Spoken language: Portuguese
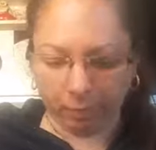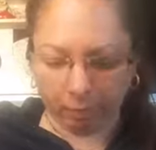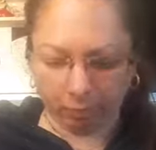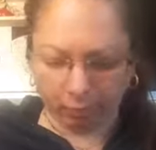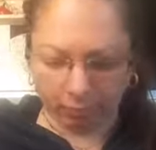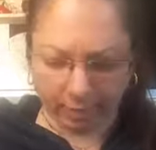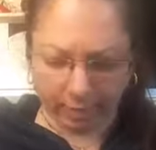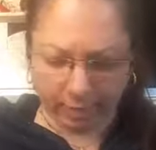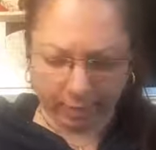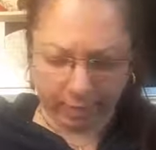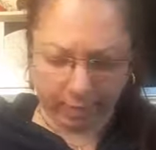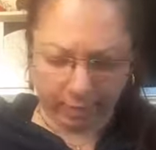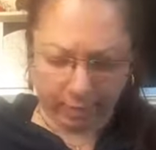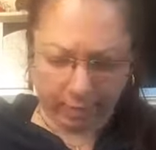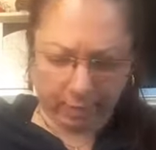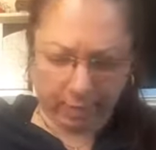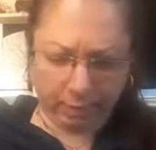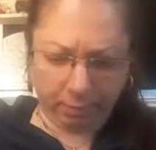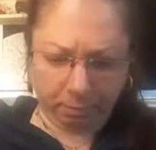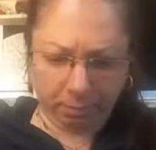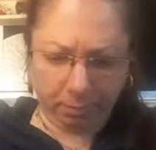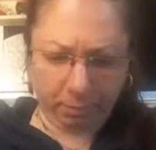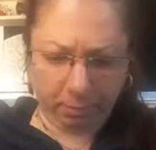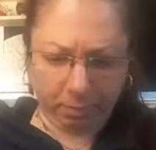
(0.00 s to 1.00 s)
Então, vai
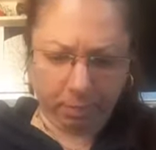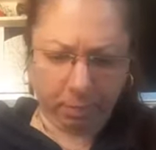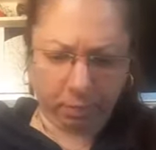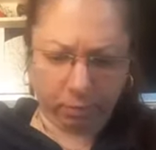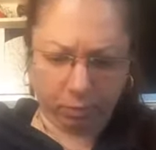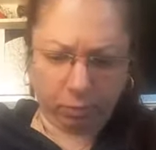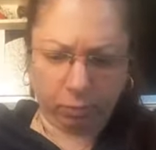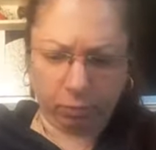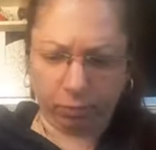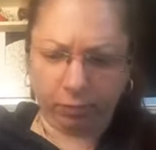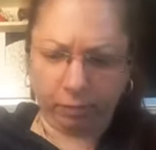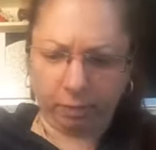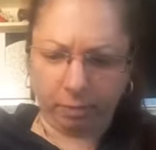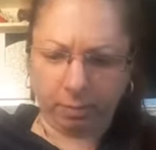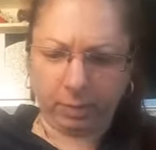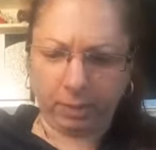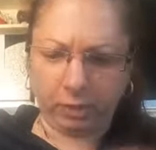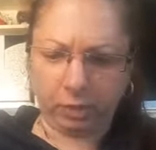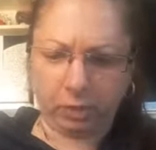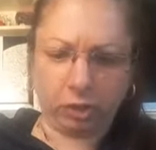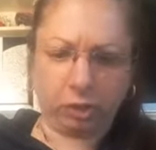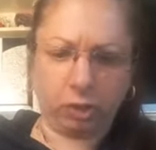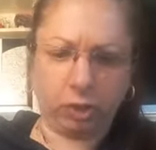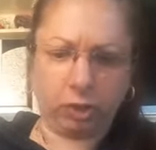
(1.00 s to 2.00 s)
aqui, primeiro o
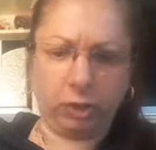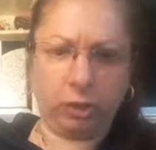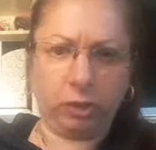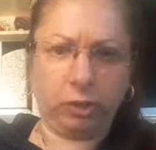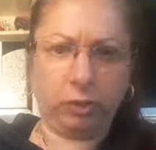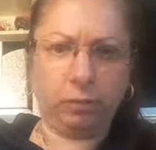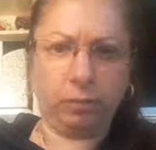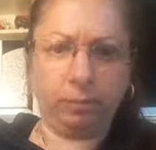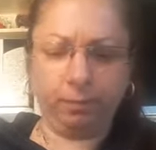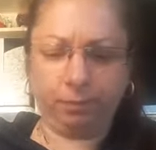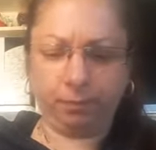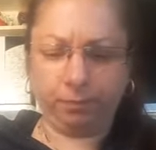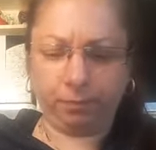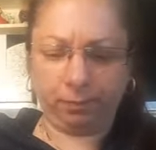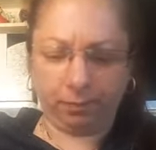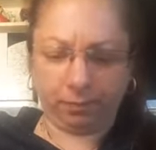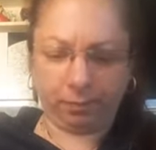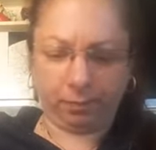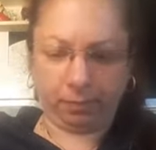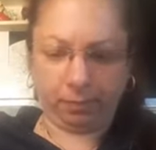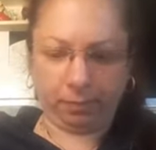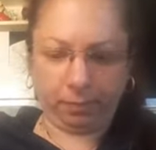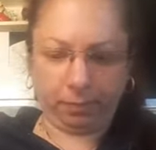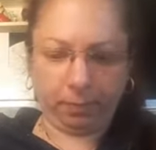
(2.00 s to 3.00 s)
fermentinho,
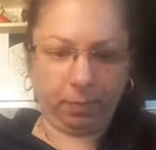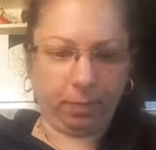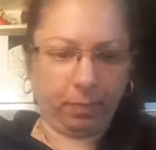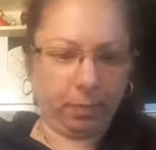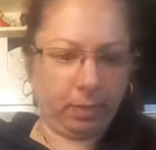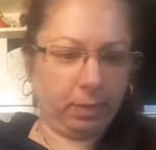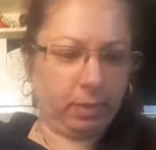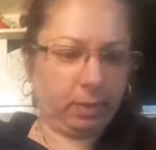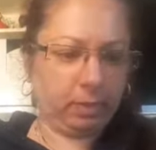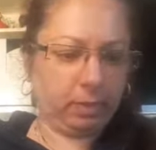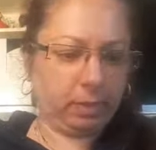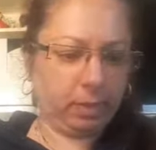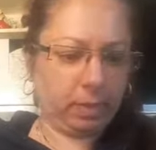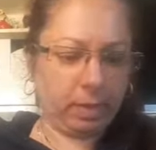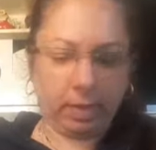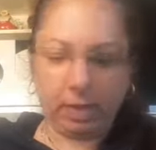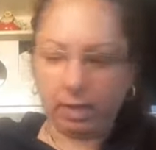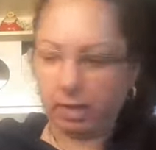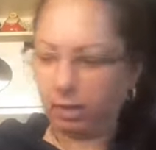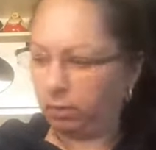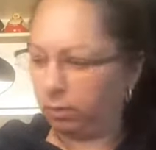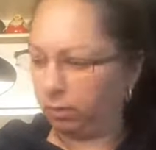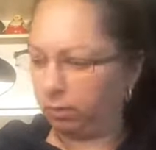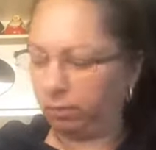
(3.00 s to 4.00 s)

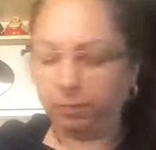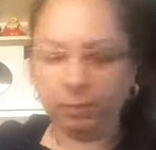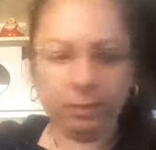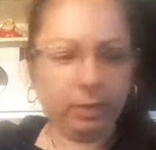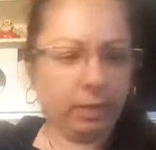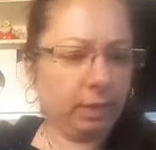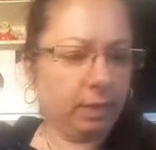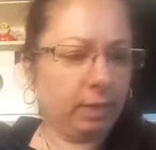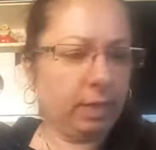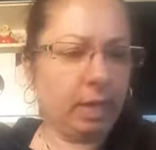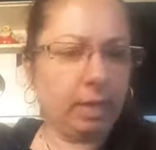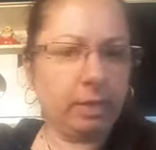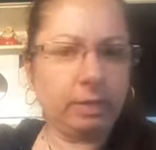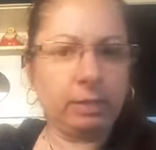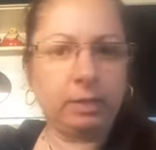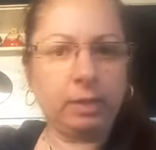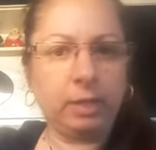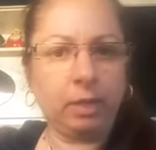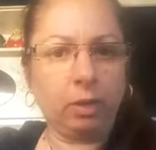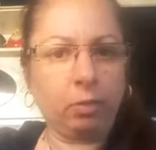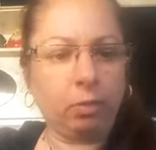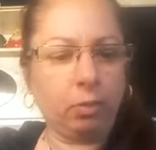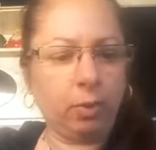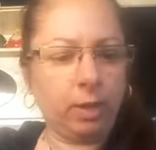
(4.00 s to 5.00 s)
certo? Na
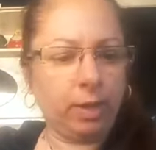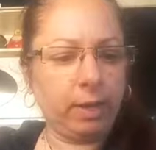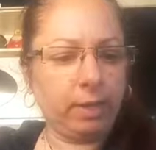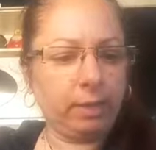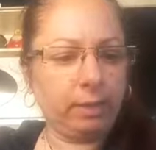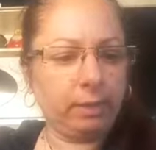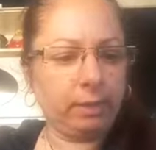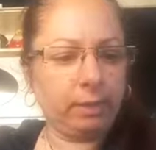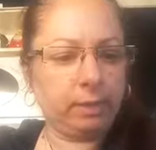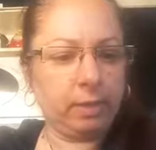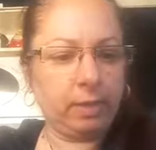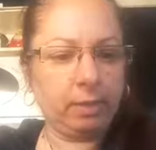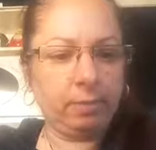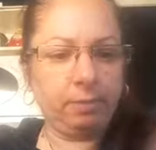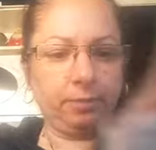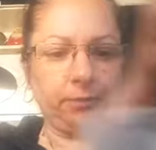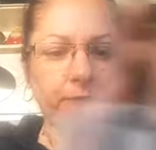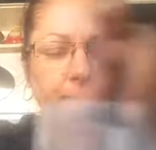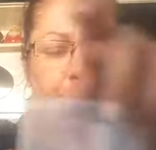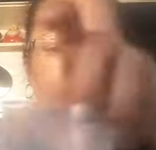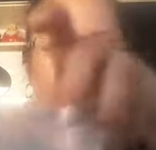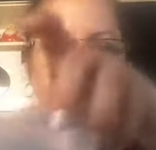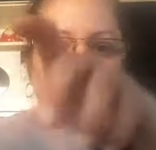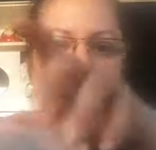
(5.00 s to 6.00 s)

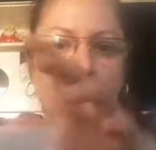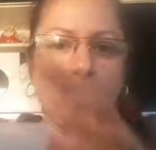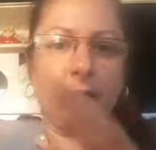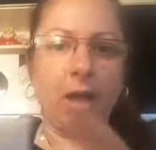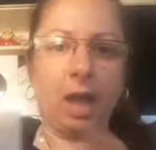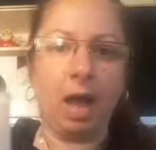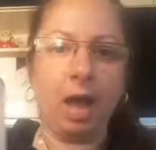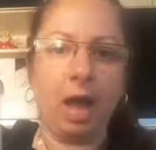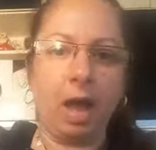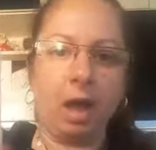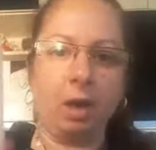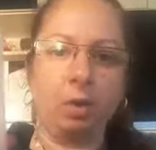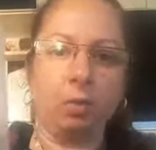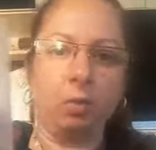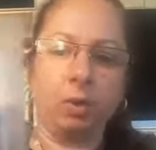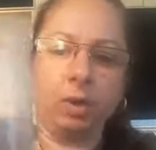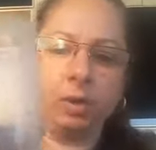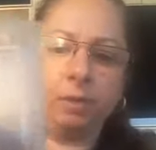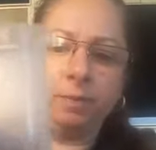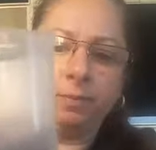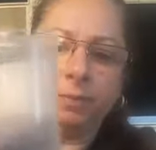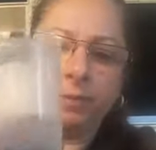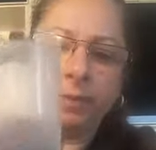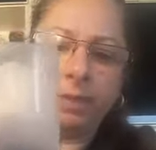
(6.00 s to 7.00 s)
sequência
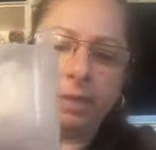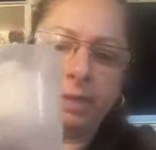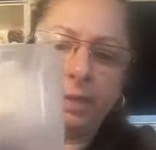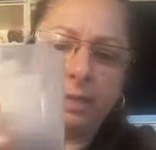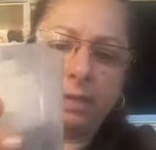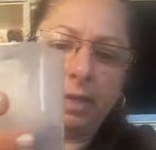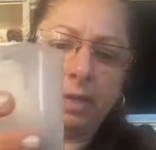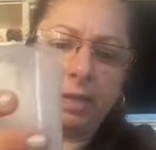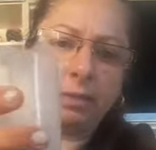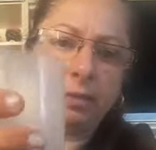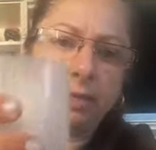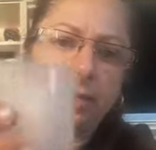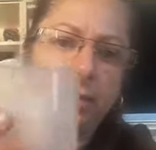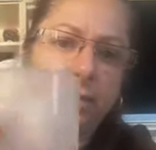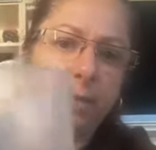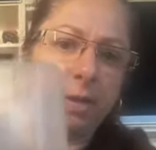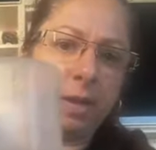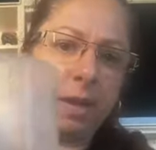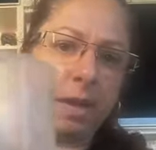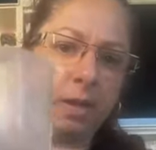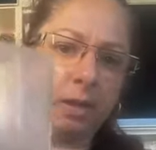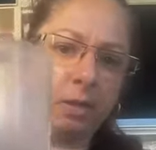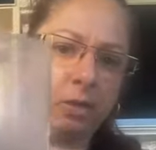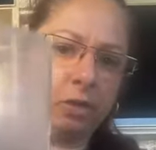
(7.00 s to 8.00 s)
água, 300
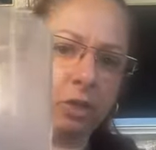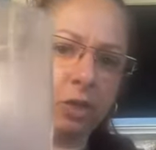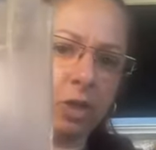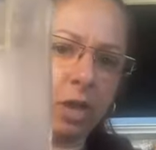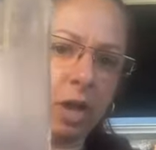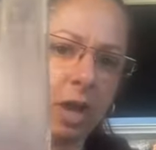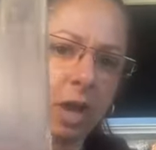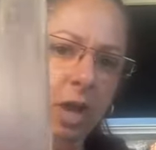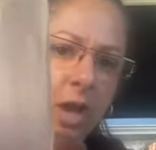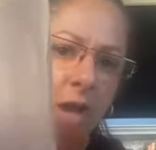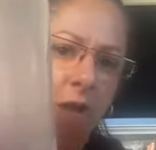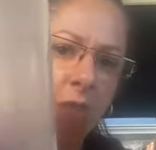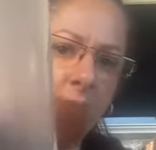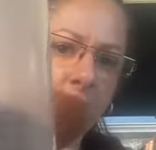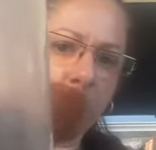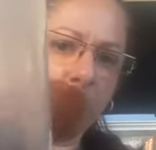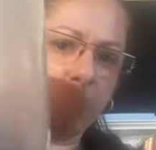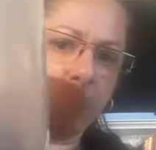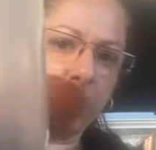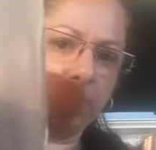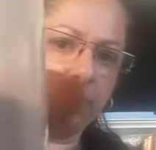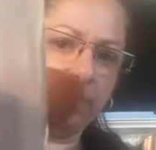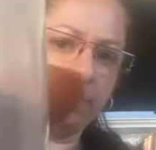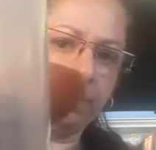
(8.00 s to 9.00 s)
ml de
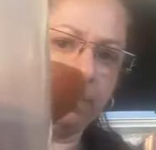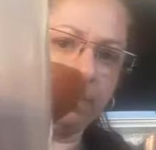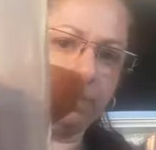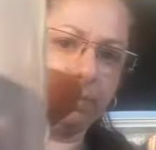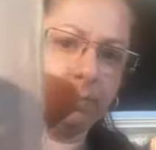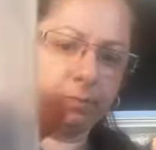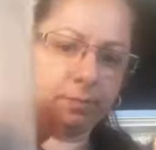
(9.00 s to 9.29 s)
água.